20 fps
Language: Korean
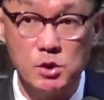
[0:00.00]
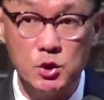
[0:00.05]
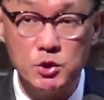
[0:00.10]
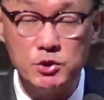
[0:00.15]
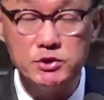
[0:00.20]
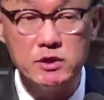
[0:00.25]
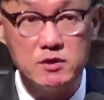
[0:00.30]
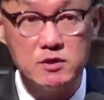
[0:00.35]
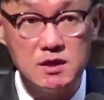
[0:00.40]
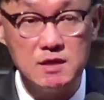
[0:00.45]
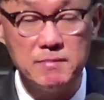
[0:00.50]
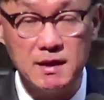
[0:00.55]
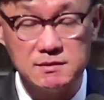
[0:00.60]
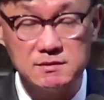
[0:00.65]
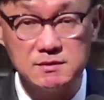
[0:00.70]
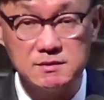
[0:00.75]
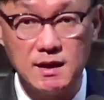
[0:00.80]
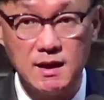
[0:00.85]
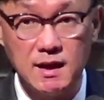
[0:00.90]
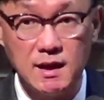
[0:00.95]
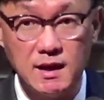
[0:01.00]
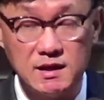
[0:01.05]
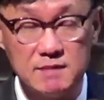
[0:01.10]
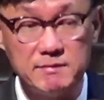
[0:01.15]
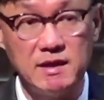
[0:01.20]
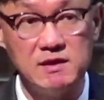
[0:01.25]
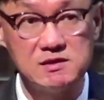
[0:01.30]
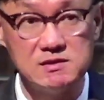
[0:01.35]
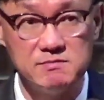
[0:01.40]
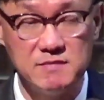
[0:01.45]
성령을 받으라
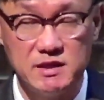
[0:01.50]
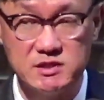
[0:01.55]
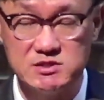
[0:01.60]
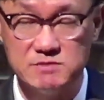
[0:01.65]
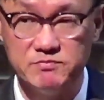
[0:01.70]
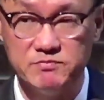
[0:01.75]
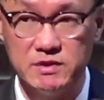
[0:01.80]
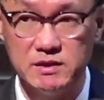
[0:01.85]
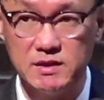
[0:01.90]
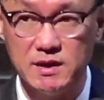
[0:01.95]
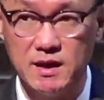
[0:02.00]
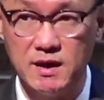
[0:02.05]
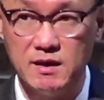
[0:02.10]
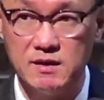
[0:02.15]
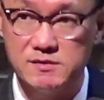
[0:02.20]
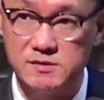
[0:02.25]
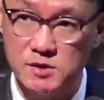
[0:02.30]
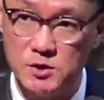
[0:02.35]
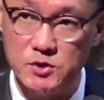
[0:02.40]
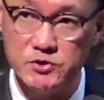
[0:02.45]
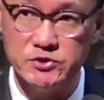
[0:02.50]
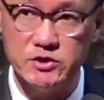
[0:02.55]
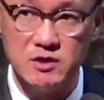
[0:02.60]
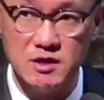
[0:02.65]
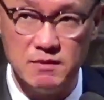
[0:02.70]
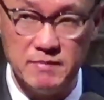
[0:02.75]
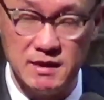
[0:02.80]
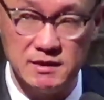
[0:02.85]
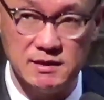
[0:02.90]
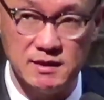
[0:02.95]
라는 말씀하십니다.
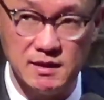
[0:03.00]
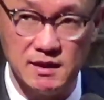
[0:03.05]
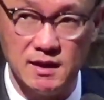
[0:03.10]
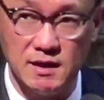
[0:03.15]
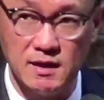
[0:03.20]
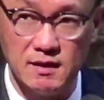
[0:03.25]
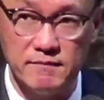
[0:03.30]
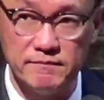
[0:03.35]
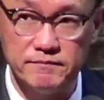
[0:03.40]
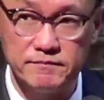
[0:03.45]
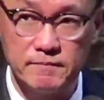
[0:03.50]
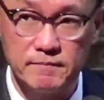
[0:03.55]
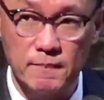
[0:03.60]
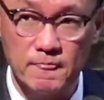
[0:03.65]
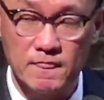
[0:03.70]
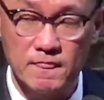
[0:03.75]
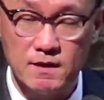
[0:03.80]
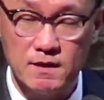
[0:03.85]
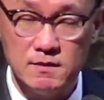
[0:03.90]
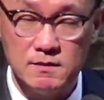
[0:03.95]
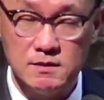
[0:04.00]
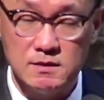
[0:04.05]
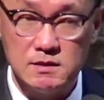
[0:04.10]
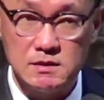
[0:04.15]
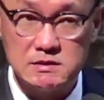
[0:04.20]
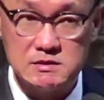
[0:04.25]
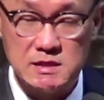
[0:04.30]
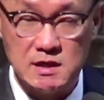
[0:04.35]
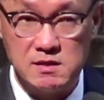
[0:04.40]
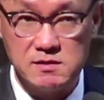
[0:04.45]
성령을 받으라.
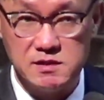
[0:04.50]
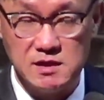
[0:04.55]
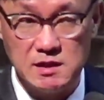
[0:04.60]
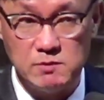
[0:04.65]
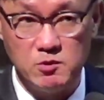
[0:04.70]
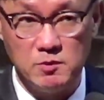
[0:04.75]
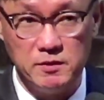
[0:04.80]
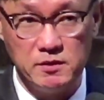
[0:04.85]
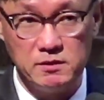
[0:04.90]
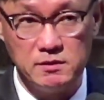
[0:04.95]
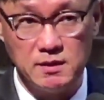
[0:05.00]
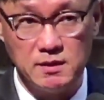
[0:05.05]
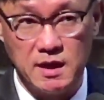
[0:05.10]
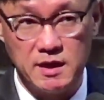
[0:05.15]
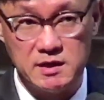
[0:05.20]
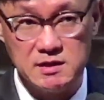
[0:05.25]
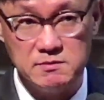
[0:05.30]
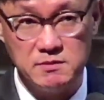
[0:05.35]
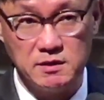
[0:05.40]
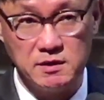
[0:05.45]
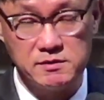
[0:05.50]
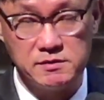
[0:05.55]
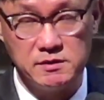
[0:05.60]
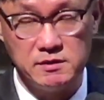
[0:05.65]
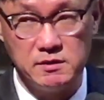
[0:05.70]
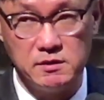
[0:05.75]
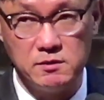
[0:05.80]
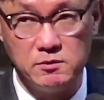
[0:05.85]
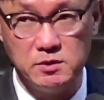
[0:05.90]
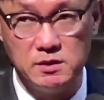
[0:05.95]
창세기 보면
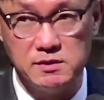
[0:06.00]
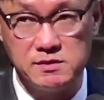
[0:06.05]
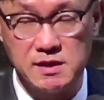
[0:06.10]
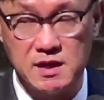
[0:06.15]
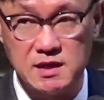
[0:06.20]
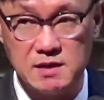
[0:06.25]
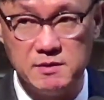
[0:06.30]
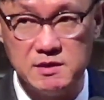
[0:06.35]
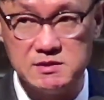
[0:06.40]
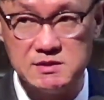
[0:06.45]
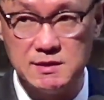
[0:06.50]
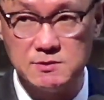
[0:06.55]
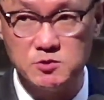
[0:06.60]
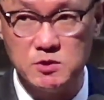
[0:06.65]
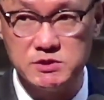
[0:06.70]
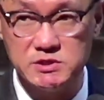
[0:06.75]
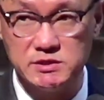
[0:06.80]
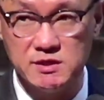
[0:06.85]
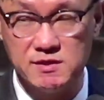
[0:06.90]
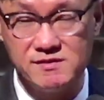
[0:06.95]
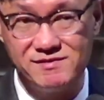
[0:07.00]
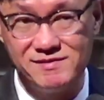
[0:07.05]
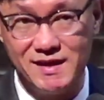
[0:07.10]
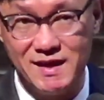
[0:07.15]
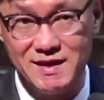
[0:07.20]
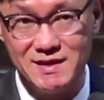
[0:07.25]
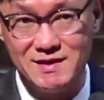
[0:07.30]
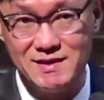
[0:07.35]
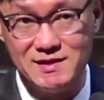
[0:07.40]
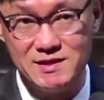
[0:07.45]
하나님께서 우리 사람을 창조하실 때
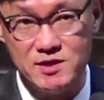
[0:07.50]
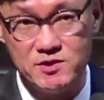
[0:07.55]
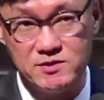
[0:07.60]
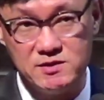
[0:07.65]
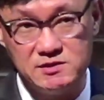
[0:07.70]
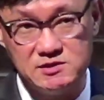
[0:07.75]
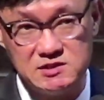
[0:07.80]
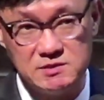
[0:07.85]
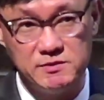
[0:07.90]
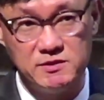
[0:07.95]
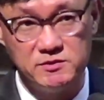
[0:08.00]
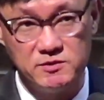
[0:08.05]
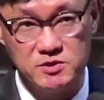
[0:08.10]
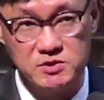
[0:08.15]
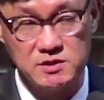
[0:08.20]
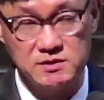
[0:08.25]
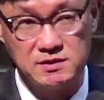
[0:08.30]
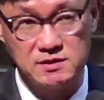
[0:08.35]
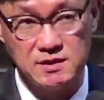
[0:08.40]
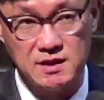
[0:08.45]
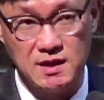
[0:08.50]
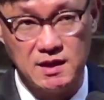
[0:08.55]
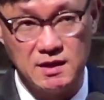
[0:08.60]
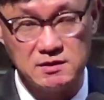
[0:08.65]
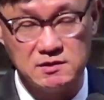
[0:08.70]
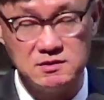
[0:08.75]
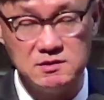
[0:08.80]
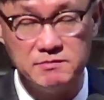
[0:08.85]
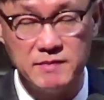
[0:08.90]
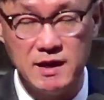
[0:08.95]
생명을
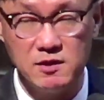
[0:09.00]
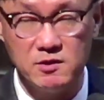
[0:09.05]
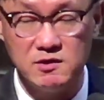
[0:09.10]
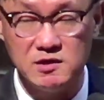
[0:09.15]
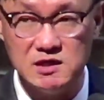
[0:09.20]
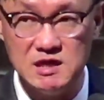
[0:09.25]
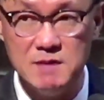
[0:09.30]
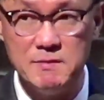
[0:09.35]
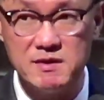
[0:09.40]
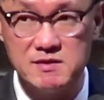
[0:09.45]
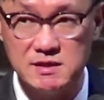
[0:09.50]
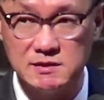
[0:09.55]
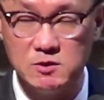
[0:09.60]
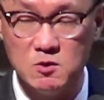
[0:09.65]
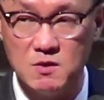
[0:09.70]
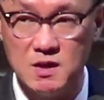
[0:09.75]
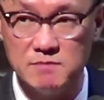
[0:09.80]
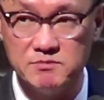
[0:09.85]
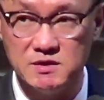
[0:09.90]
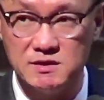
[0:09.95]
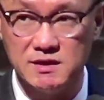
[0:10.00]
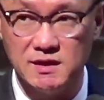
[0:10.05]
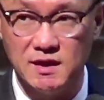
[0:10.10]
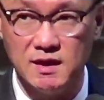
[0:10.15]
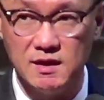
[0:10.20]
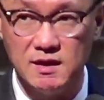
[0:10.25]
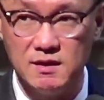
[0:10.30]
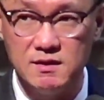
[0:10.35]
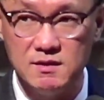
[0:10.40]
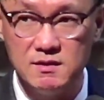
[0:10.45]
집어넣으셨다. 그 말과
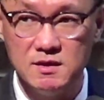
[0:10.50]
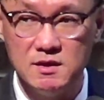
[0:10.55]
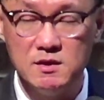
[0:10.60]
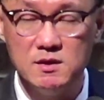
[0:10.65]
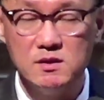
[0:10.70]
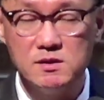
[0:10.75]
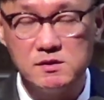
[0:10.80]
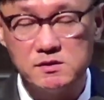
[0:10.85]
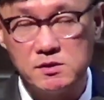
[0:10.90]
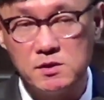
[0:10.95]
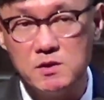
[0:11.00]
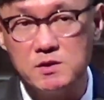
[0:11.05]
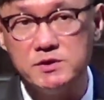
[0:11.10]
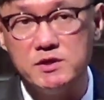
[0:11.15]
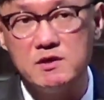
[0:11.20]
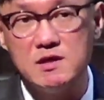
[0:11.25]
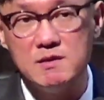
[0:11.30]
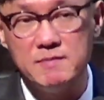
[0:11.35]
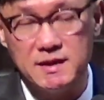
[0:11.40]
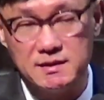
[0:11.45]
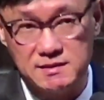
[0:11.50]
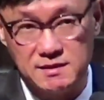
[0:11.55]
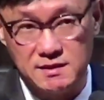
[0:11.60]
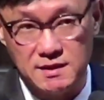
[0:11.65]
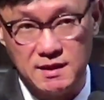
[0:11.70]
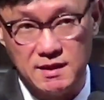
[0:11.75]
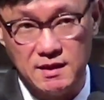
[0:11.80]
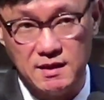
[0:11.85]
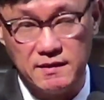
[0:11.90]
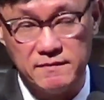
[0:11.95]
일맥상통합니다. 성령을
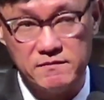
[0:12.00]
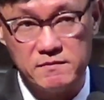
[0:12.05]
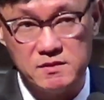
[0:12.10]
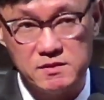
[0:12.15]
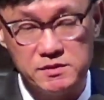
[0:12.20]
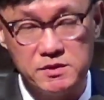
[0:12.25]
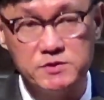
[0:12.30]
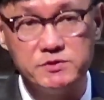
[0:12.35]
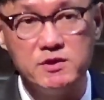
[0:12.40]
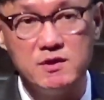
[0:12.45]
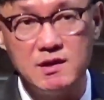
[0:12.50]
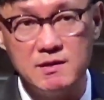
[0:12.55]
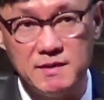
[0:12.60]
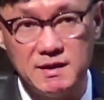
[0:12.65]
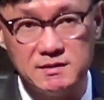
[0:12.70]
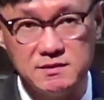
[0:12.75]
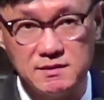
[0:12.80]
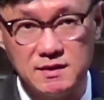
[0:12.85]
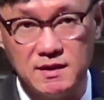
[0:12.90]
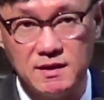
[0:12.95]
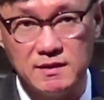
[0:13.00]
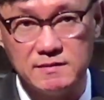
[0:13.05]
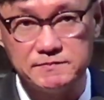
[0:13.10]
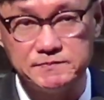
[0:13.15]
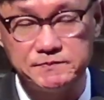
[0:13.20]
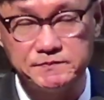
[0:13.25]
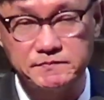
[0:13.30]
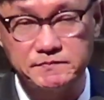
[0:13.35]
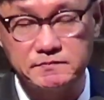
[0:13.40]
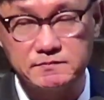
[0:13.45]
받으라. 성령을
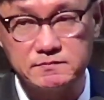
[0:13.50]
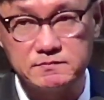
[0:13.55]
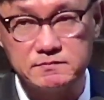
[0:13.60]
받으라.